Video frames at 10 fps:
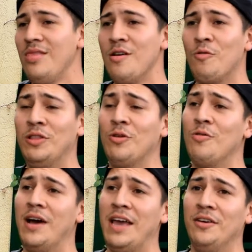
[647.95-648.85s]
cuento
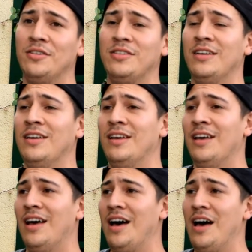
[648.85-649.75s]
con ellos
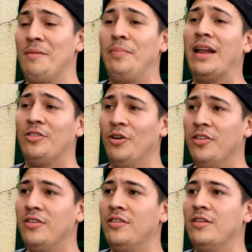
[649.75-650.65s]
ah, para
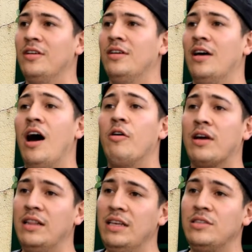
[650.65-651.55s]
todo, ah,
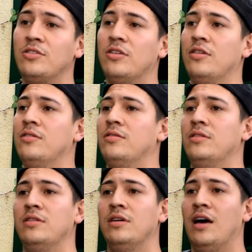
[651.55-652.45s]
organizo,
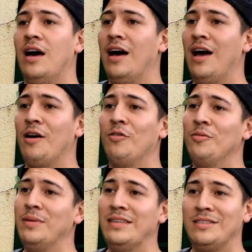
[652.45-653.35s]
hago
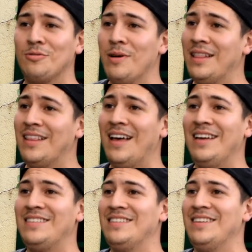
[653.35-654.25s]
mis
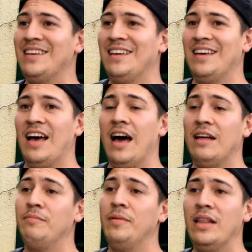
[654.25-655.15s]
cuentas,
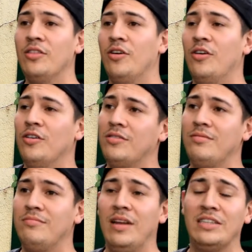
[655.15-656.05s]
brindo,
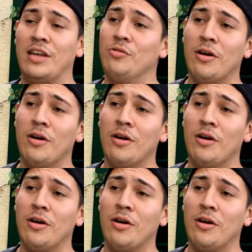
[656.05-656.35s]
les ayudo a